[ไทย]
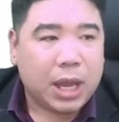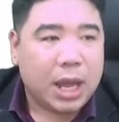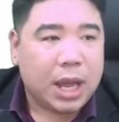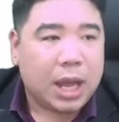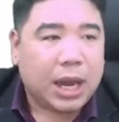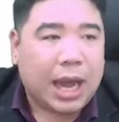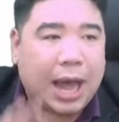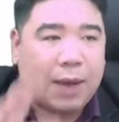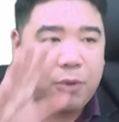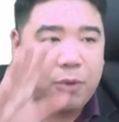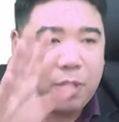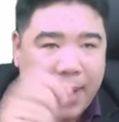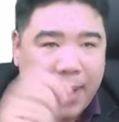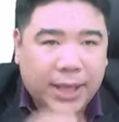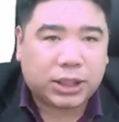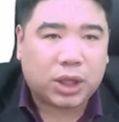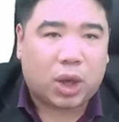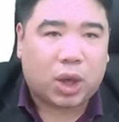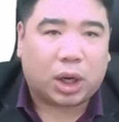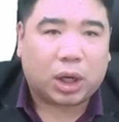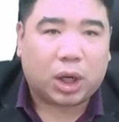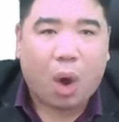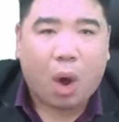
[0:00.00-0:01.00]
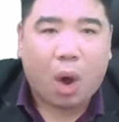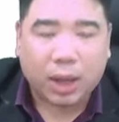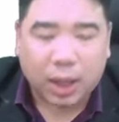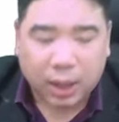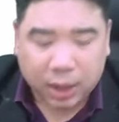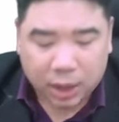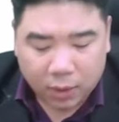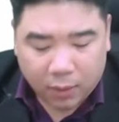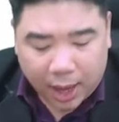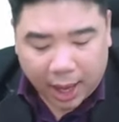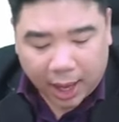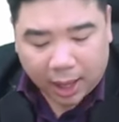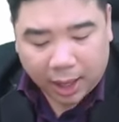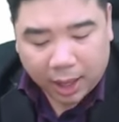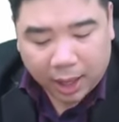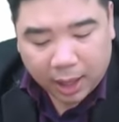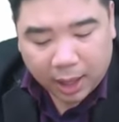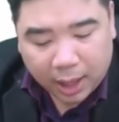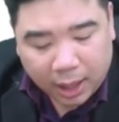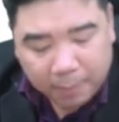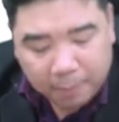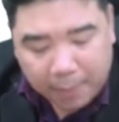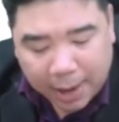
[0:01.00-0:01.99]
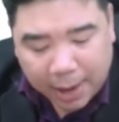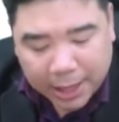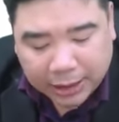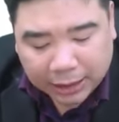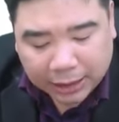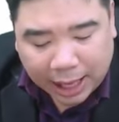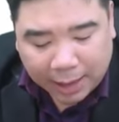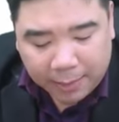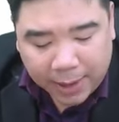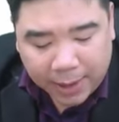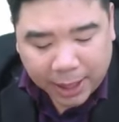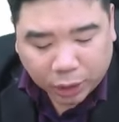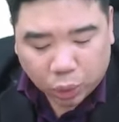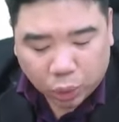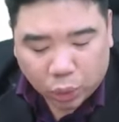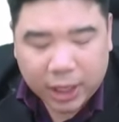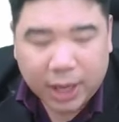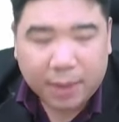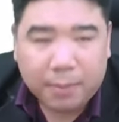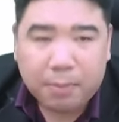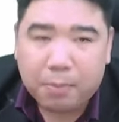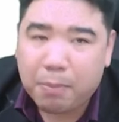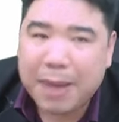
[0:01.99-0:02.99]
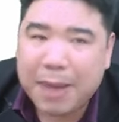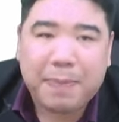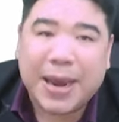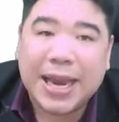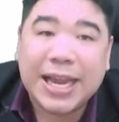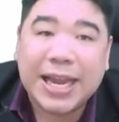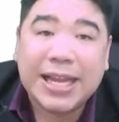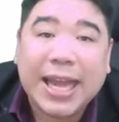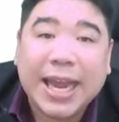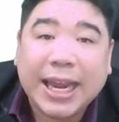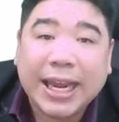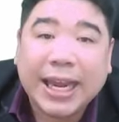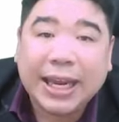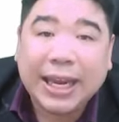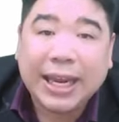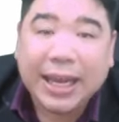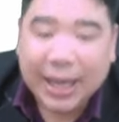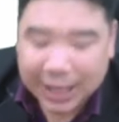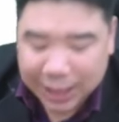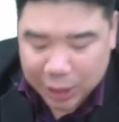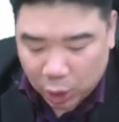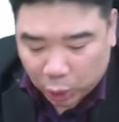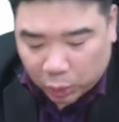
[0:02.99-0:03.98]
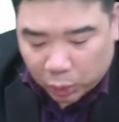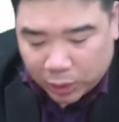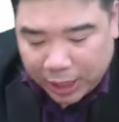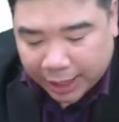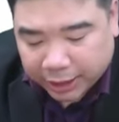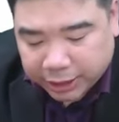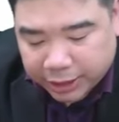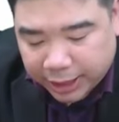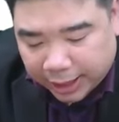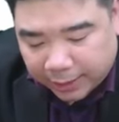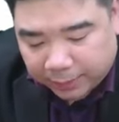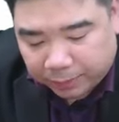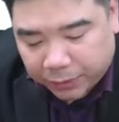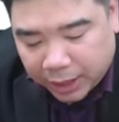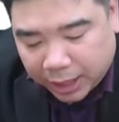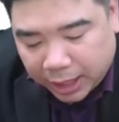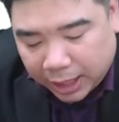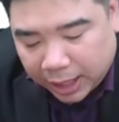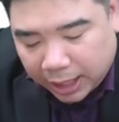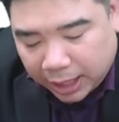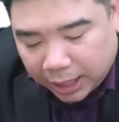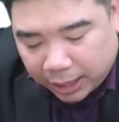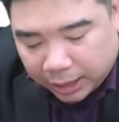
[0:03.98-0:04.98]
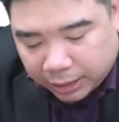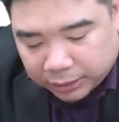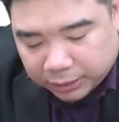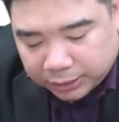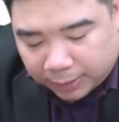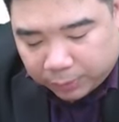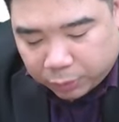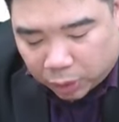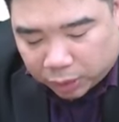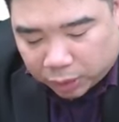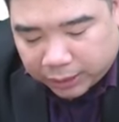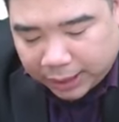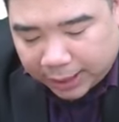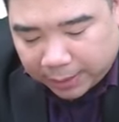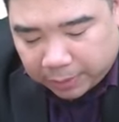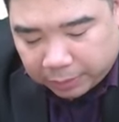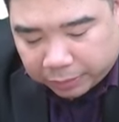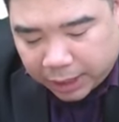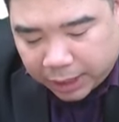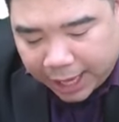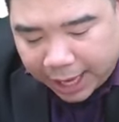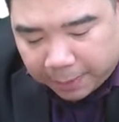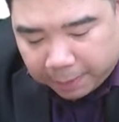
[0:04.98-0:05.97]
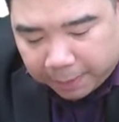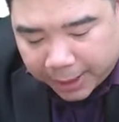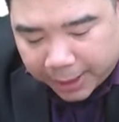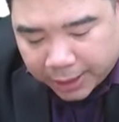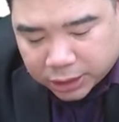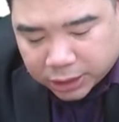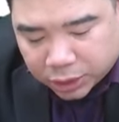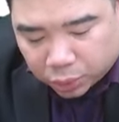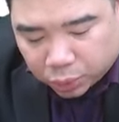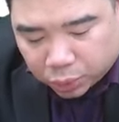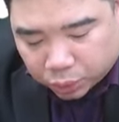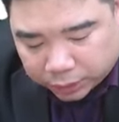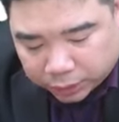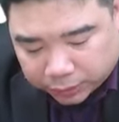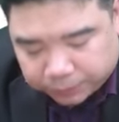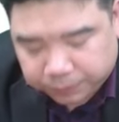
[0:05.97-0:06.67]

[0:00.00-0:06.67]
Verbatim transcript: คำว่าไม่สอดคล้องก็คือว่า มันจะทำให้ตัวเนี้ยไม่เป็นจริง ยกตัวอย่างเช่น จำนวนเต็มที่ x เป็นศูนย์